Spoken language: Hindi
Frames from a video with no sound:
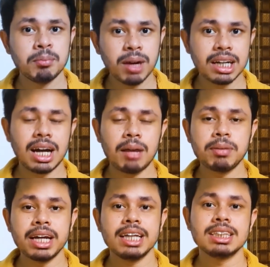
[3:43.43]
बट आप
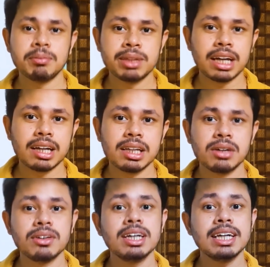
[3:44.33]
गेट एग्जाम में जाके
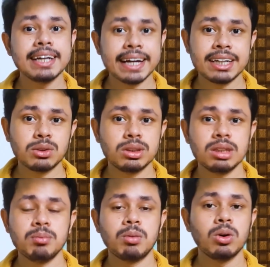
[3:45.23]
देखोगे गेट
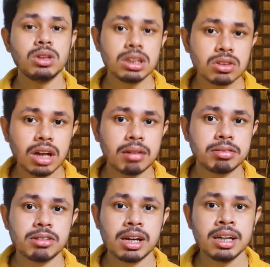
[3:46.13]
क्वेश्चन बहुत ही तो टफ
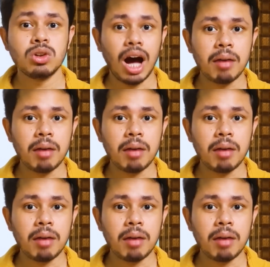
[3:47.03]
हो रहा है तो